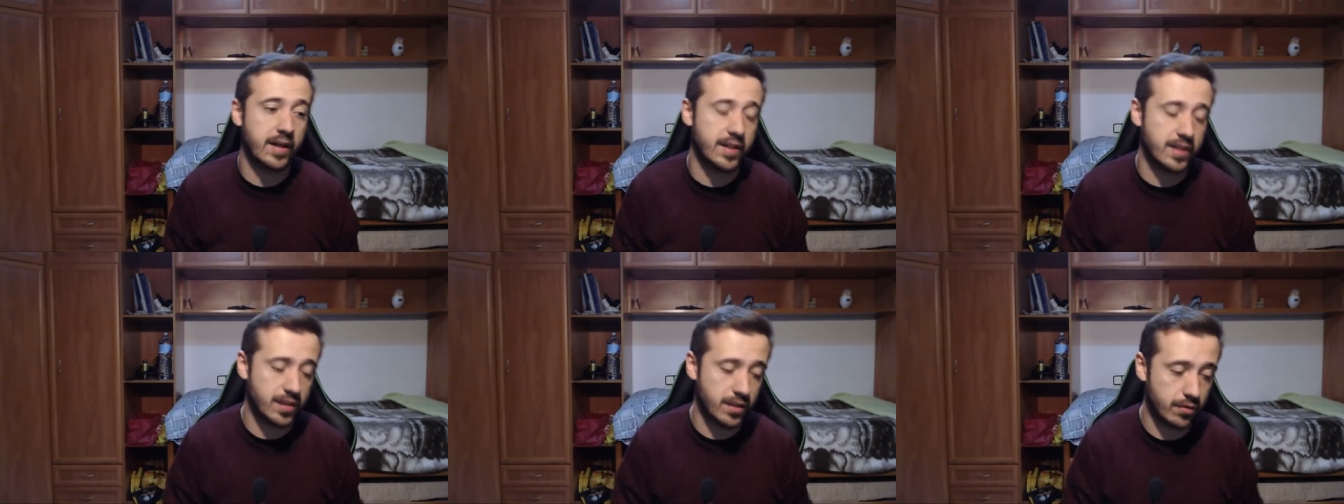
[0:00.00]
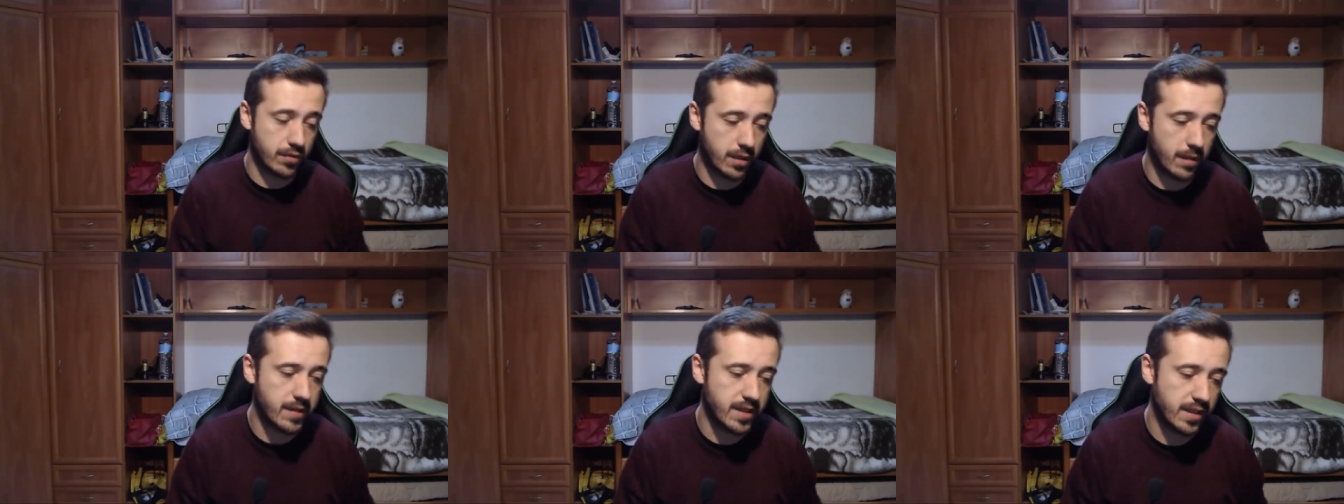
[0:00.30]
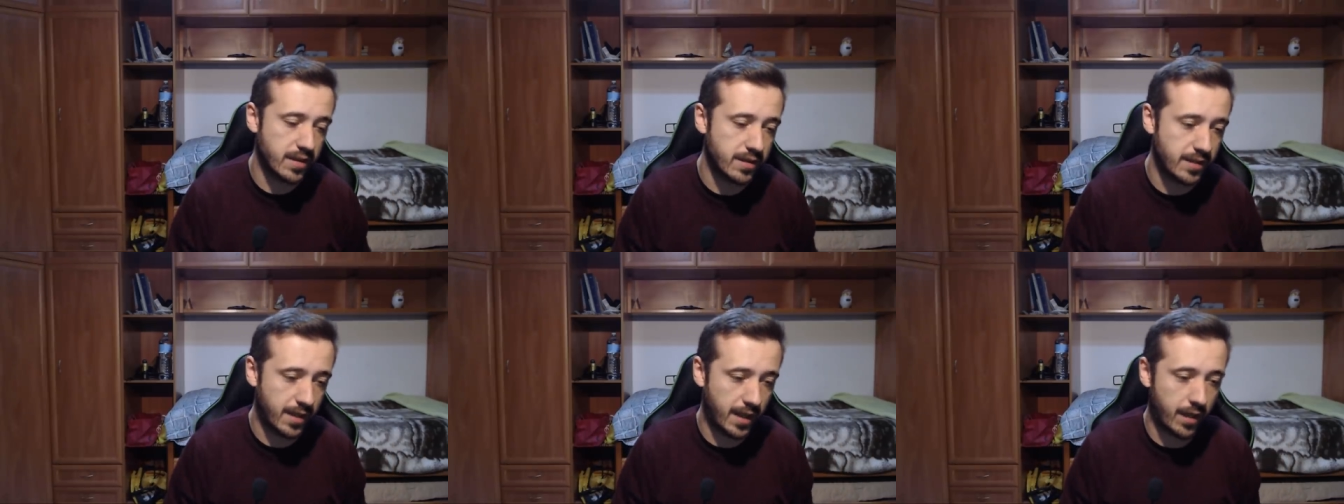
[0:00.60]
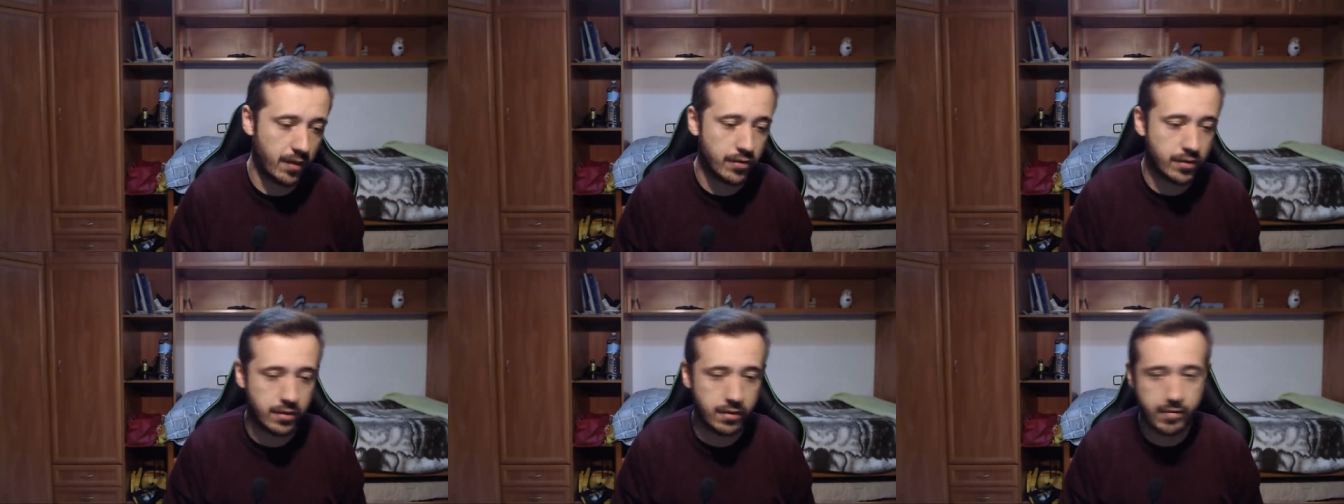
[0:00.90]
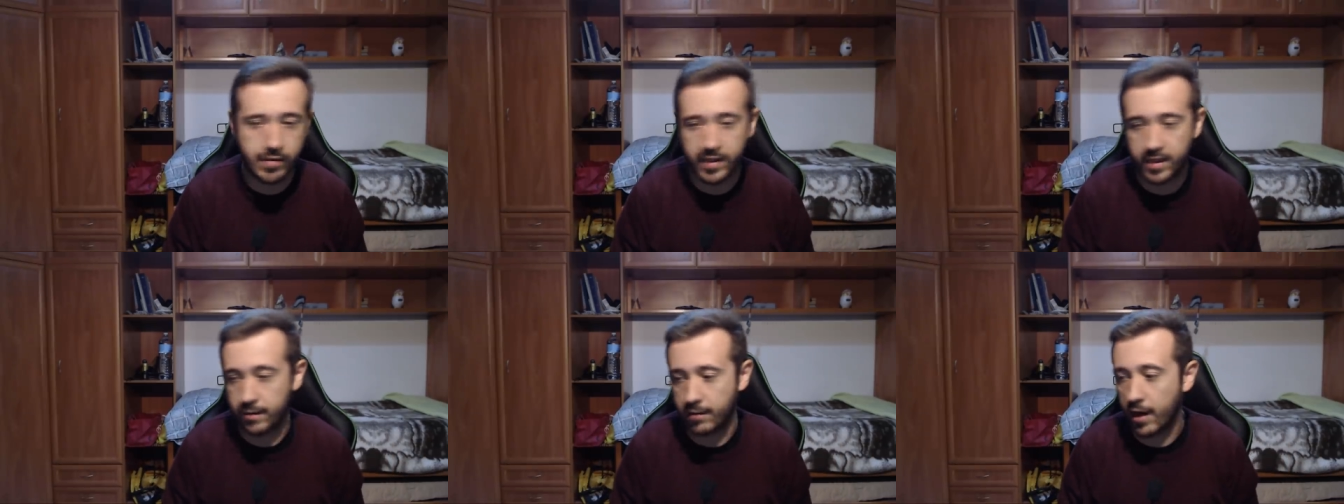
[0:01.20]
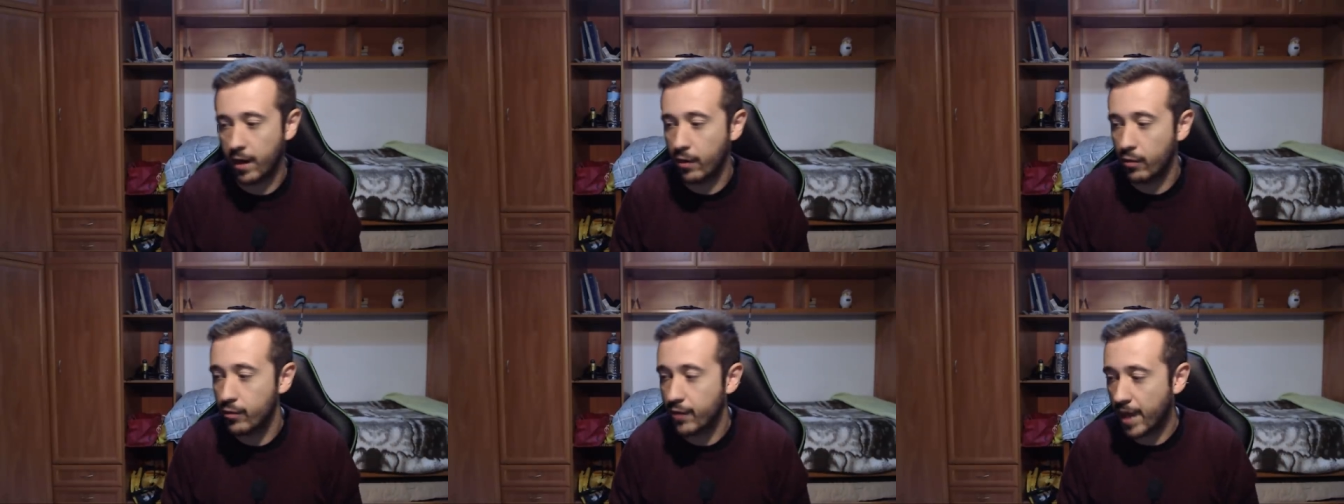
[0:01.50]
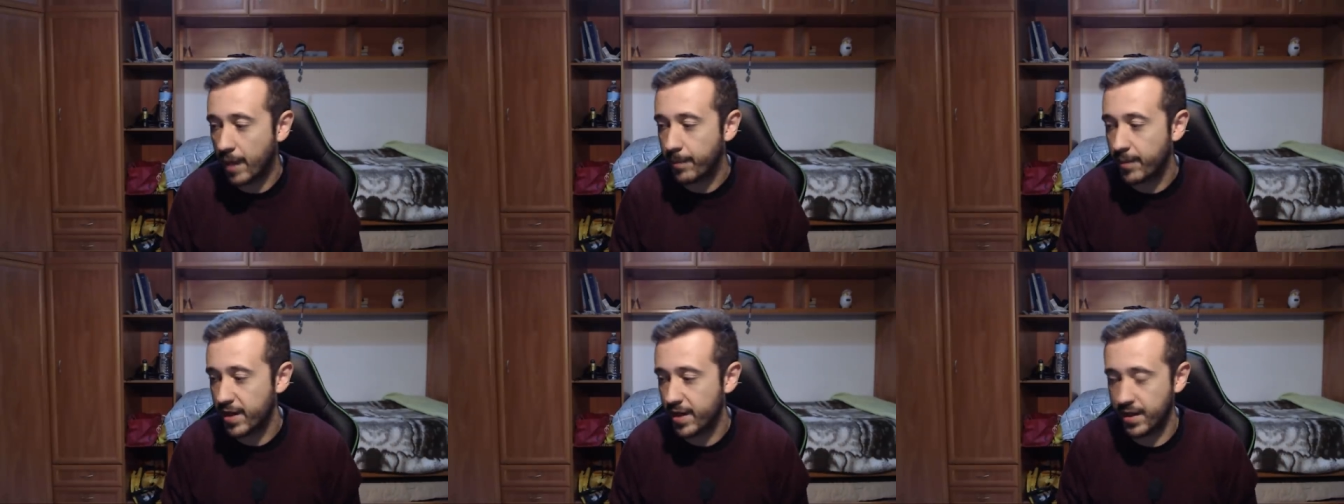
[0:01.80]
Si no os habéis enterado, si vivís debajo de
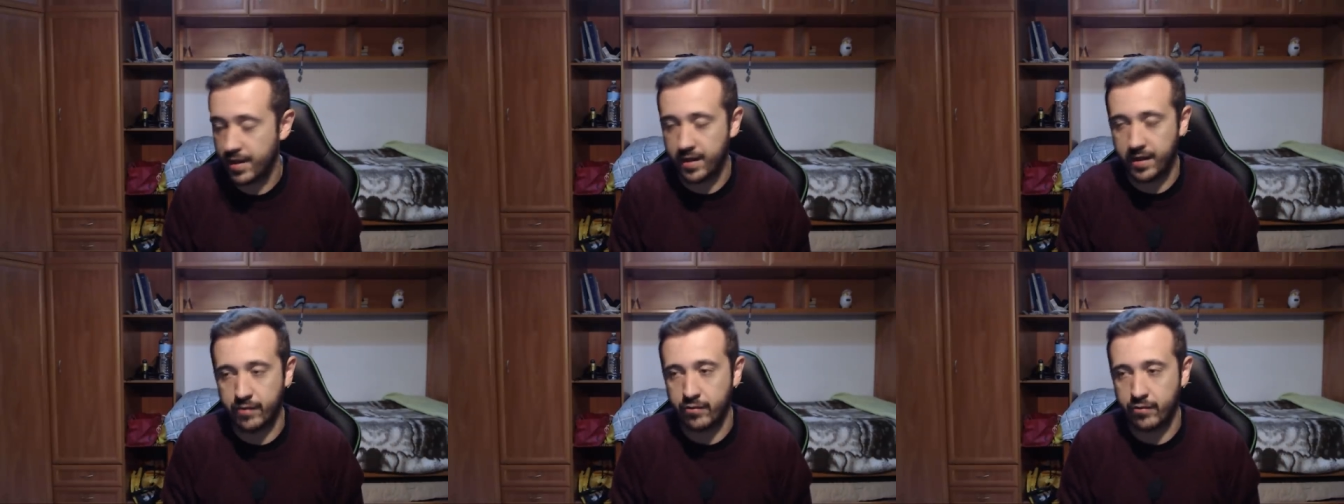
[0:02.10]
una piedra,